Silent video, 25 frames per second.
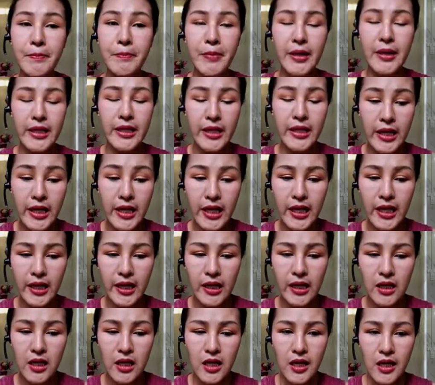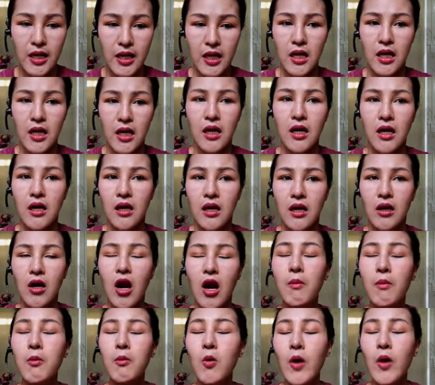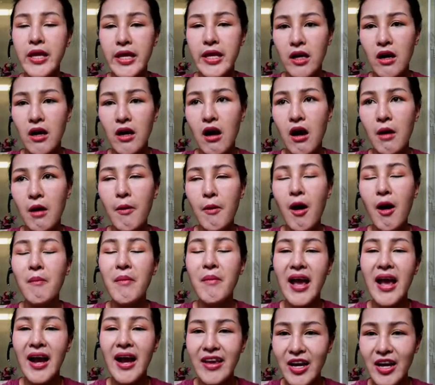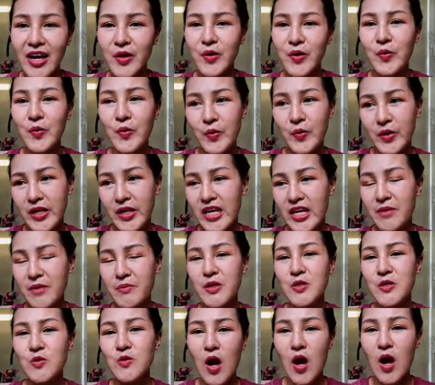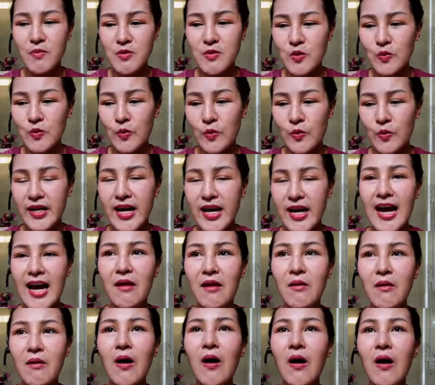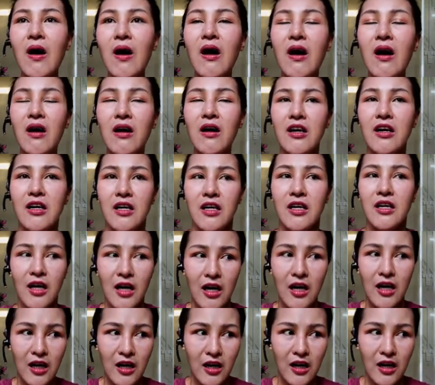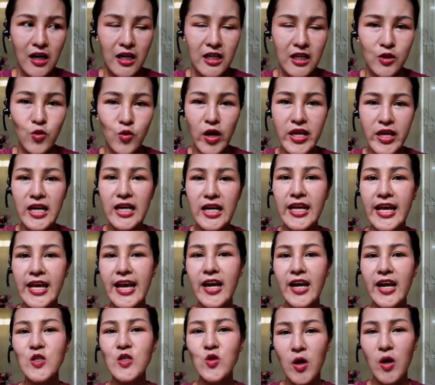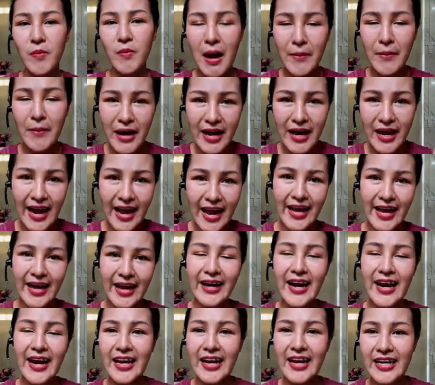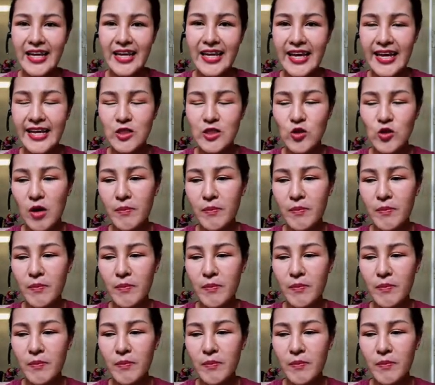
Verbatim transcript: นปีที่ครอบครัวหญิงก็พ่อแม่ก็ยังอยู่ดีมีความสุขนะคะแล้วก็ตัวหญิงลีเองก็สุขภาพร่างกายแข็งแรงดี